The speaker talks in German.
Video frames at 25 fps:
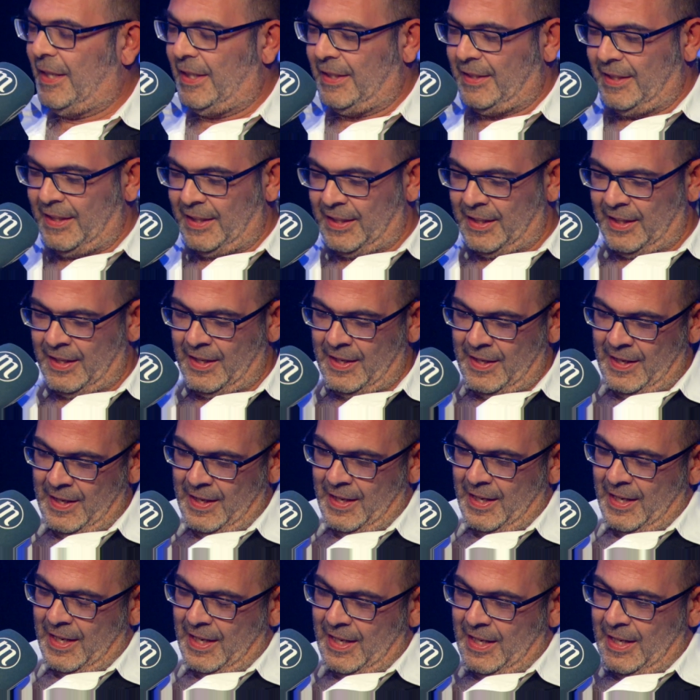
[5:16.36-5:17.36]
Richtig.
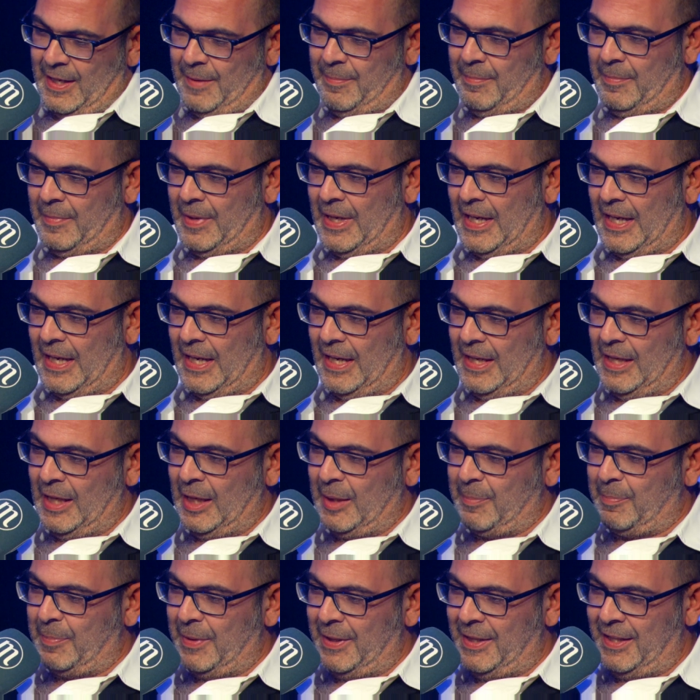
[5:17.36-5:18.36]
Ähm, aber?
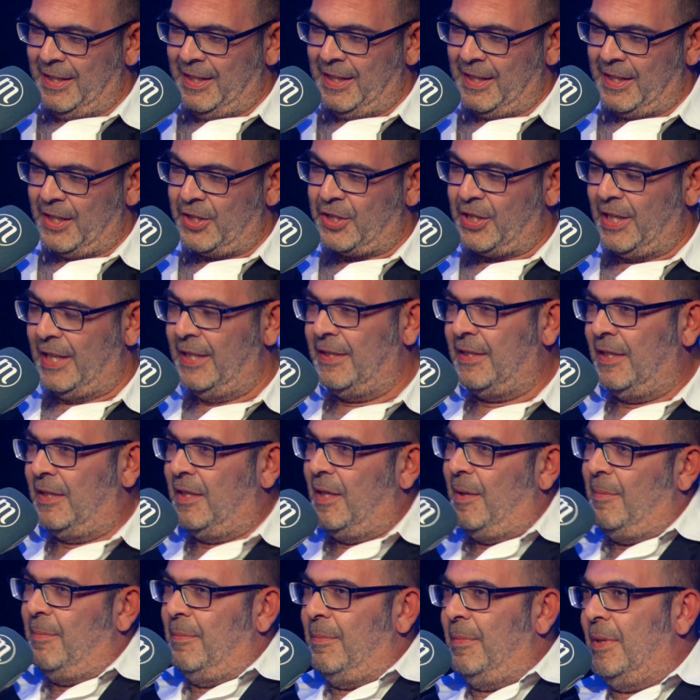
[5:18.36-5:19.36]
ich bin gescheitert
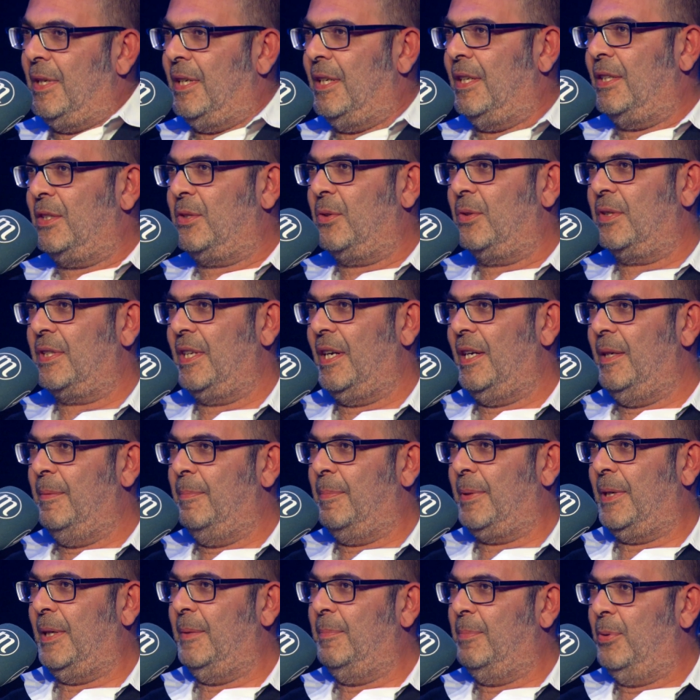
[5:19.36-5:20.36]
am äh, sozialen
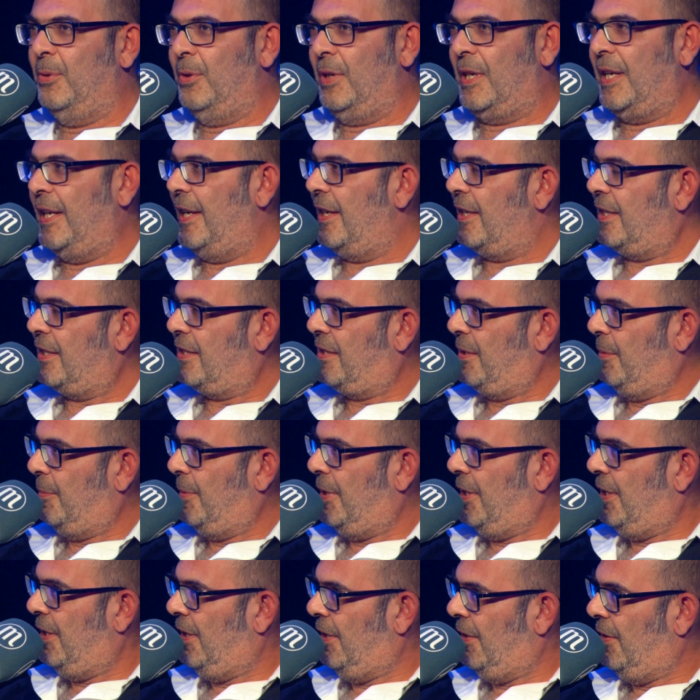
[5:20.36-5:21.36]
Brennpunkt
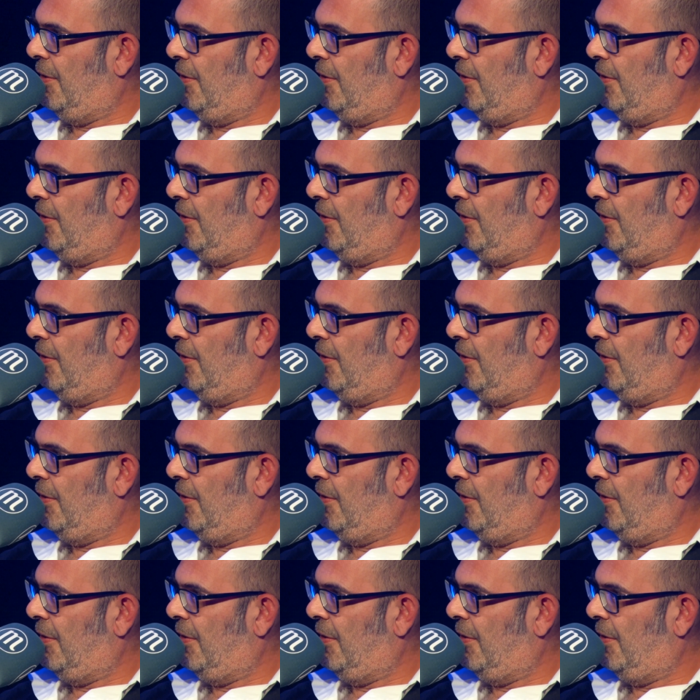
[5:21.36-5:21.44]
Lehrerzimmer.